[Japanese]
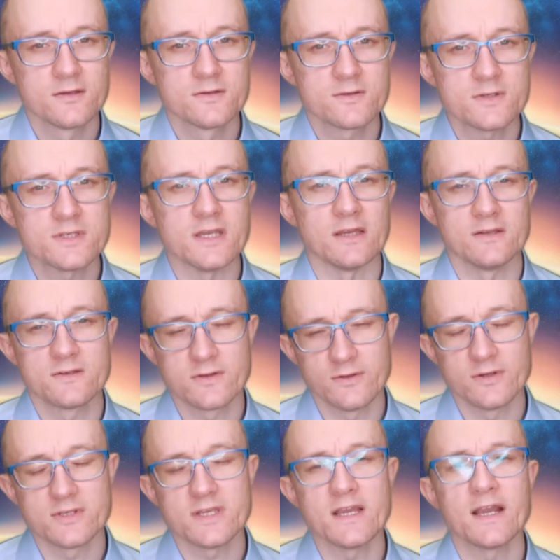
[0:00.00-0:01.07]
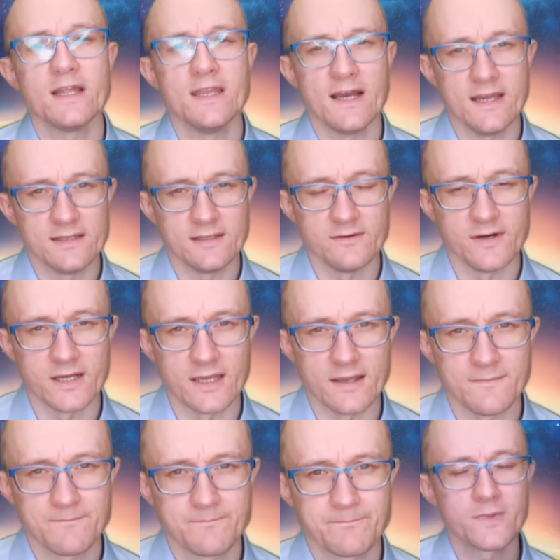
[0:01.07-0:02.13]
そしてその正解に入ったわけ
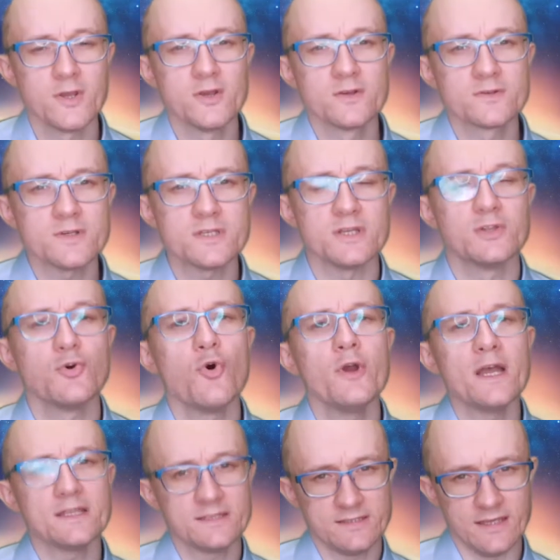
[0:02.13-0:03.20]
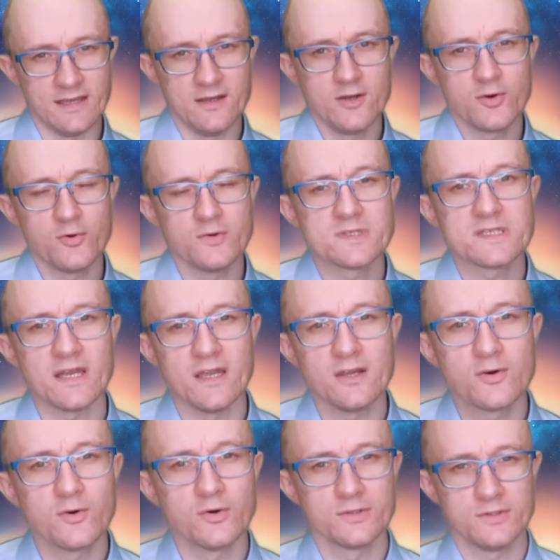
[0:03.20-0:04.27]
そしてどうやってこういう
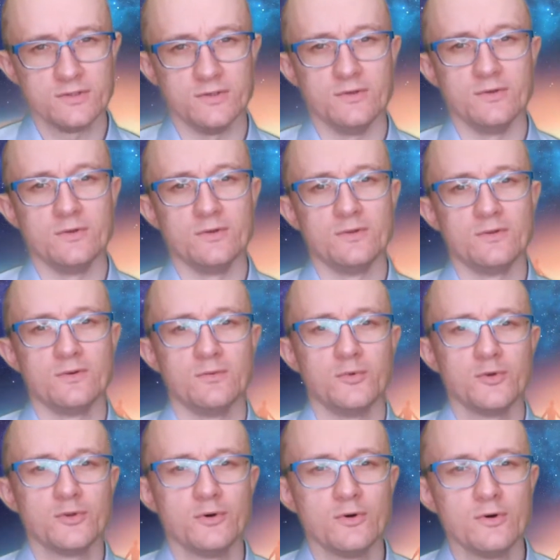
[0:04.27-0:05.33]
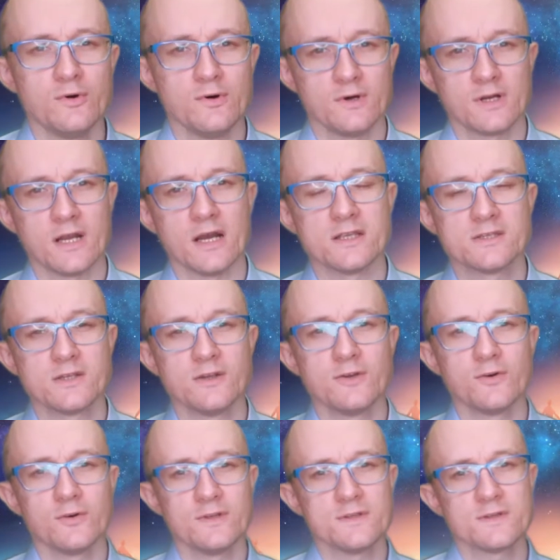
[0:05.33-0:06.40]
最高というのものを感じる
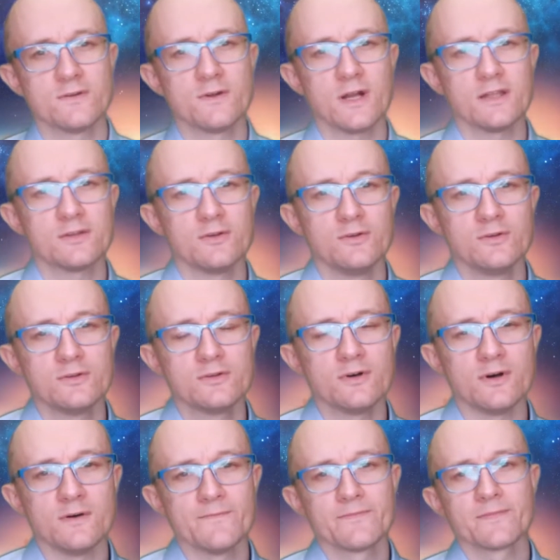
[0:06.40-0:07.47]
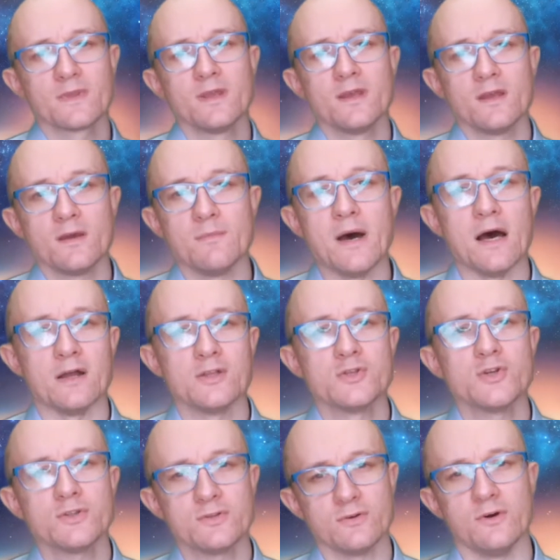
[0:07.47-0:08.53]
ようにするかというとまあ
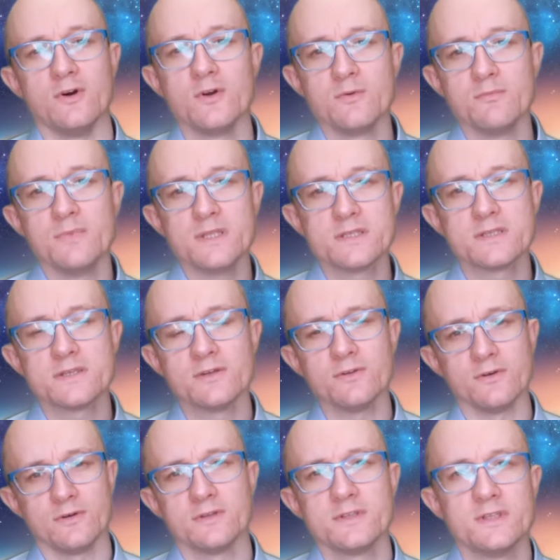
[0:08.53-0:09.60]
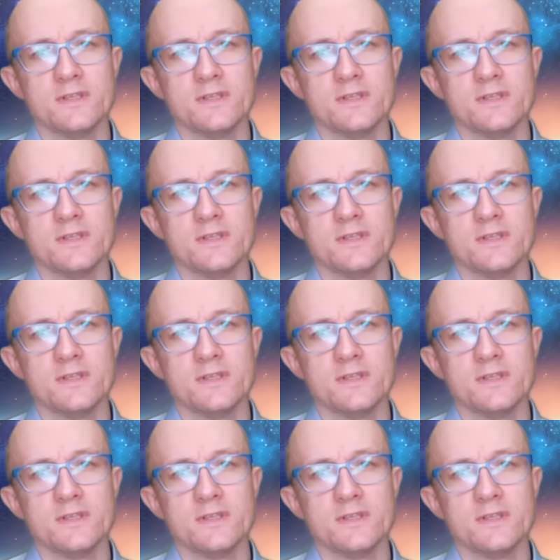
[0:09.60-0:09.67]
ちょっと3つの